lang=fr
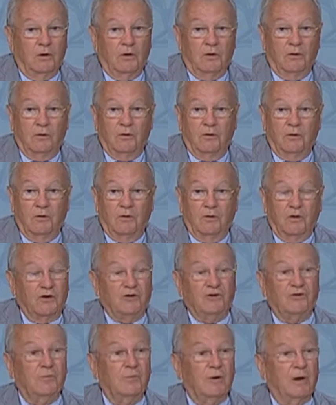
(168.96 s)
euh, le
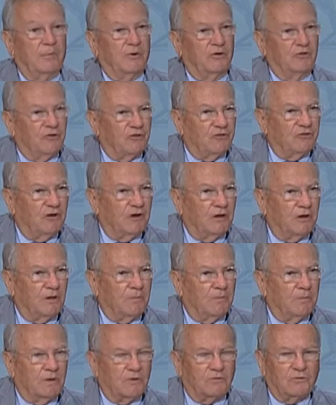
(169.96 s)
régime n'a pas
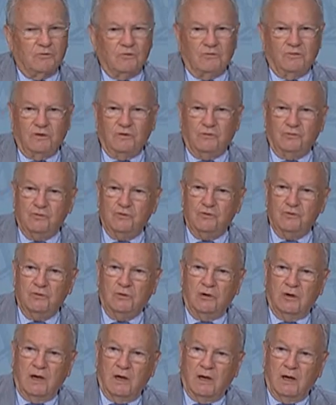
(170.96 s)
changé, parce que c'est
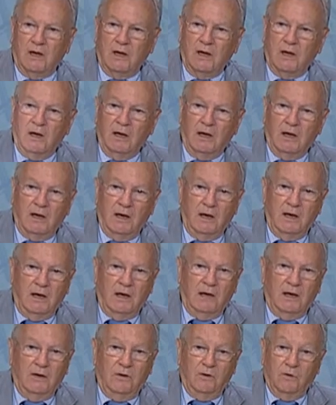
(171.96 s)
toujours
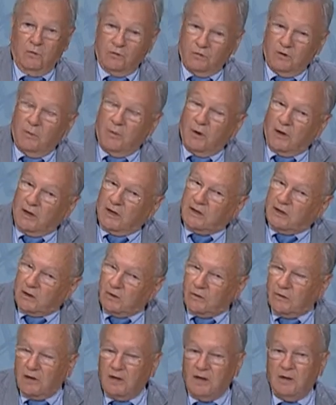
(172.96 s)
non seulement la
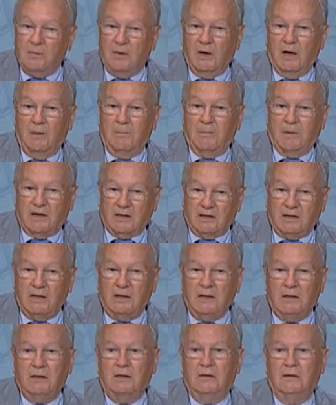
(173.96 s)
théorie, mais la
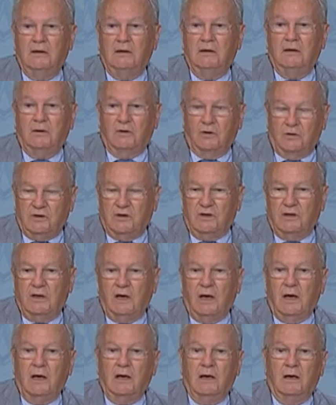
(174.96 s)
pratique
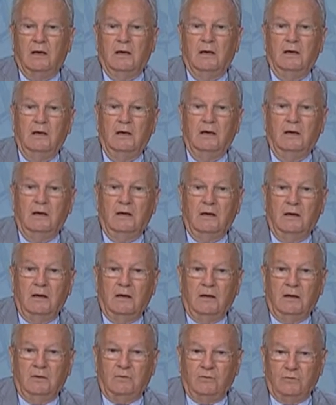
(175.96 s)
quotidienne
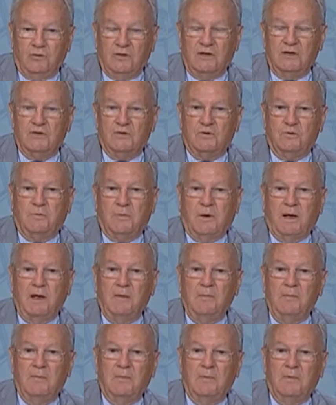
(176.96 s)
du guide
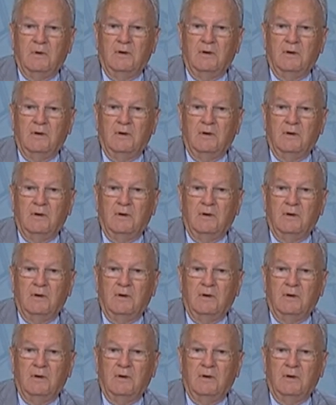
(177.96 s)
suprême,